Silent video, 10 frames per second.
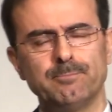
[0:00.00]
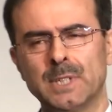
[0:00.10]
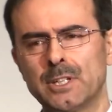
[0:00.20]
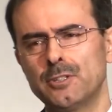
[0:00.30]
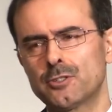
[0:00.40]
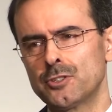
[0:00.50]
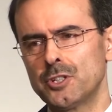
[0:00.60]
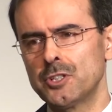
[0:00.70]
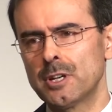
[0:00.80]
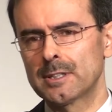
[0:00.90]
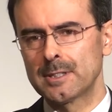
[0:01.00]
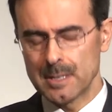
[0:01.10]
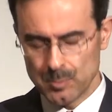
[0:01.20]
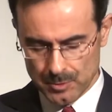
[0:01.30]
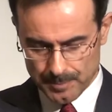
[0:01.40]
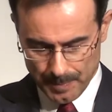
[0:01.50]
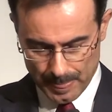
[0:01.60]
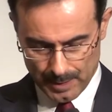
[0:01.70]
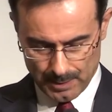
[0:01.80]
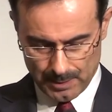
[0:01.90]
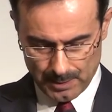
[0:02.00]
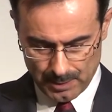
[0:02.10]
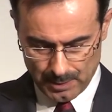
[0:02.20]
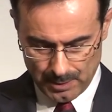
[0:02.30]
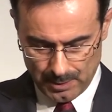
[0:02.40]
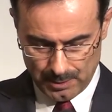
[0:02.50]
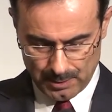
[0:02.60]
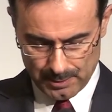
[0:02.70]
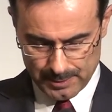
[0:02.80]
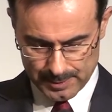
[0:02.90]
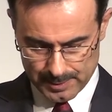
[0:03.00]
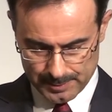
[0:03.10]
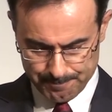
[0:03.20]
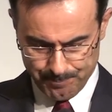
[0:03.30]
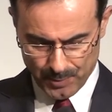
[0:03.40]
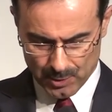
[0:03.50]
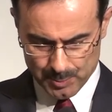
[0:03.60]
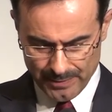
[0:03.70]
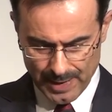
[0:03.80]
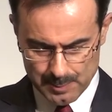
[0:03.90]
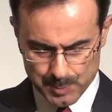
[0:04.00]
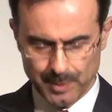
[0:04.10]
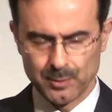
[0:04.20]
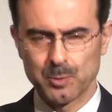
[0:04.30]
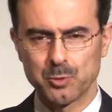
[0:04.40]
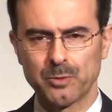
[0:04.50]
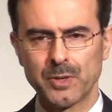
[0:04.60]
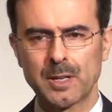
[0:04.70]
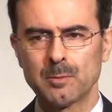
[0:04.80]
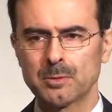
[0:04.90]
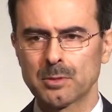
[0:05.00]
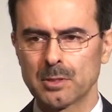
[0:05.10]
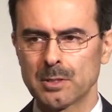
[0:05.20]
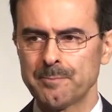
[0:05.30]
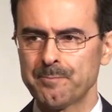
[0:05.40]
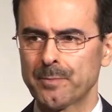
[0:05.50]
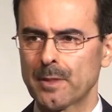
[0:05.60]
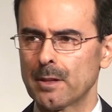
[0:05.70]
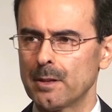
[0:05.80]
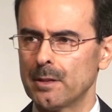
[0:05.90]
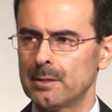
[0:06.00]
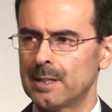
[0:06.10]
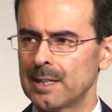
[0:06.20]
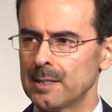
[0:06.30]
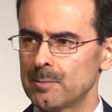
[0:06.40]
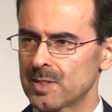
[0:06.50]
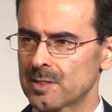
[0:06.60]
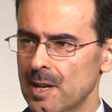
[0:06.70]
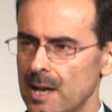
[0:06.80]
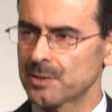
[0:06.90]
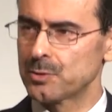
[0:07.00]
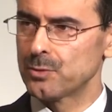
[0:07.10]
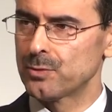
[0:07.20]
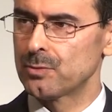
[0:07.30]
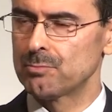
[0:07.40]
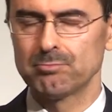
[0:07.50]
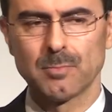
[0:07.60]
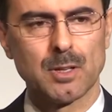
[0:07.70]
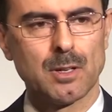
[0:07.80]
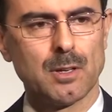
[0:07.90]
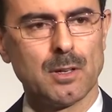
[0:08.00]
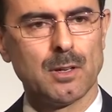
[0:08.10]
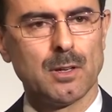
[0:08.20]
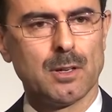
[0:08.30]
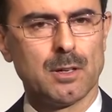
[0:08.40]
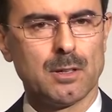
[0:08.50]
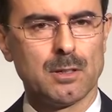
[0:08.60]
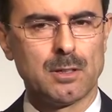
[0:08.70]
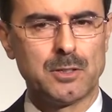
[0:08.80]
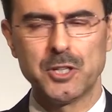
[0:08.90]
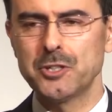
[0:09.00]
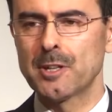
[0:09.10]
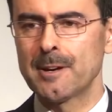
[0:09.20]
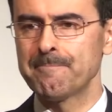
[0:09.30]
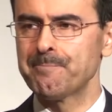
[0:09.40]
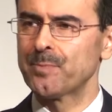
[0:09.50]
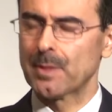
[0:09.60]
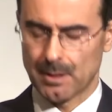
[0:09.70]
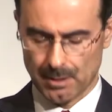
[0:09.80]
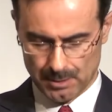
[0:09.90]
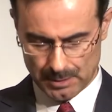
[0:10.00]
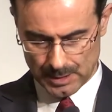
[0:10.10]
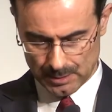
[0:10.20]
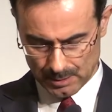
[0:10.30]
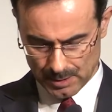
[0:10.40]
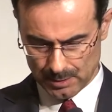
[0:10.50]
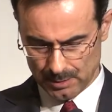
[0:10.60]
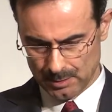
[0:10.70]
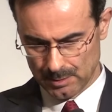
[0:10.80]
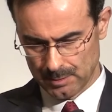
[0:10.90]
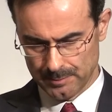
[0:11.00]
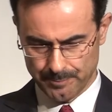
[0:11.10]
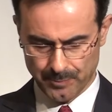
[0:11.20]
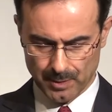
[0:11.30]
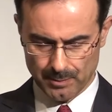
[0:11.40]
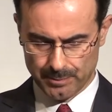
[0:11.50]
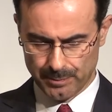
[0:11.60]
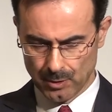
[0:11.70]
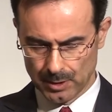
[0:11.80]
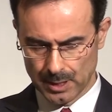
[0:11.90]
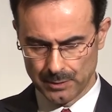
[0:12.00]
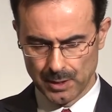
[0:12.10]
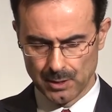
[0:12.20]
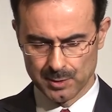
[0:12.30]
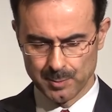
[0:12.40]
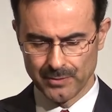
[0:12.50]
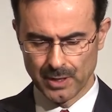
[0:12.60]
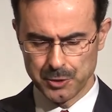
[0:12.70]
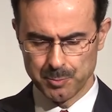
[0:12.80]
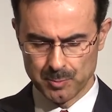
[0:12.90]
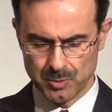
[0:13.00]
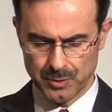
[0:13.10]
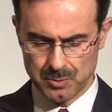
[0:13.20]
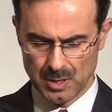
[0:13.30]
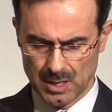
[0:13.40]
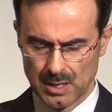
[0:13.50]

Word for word: jakieś 30 lat temu e, rozmawiałem z pewnym człowiekiem, który na jednym ze zjazdów e, gdzieś tam, e, kiedy, kiedy w wolnej chwili rozmawialiśmy, mówił,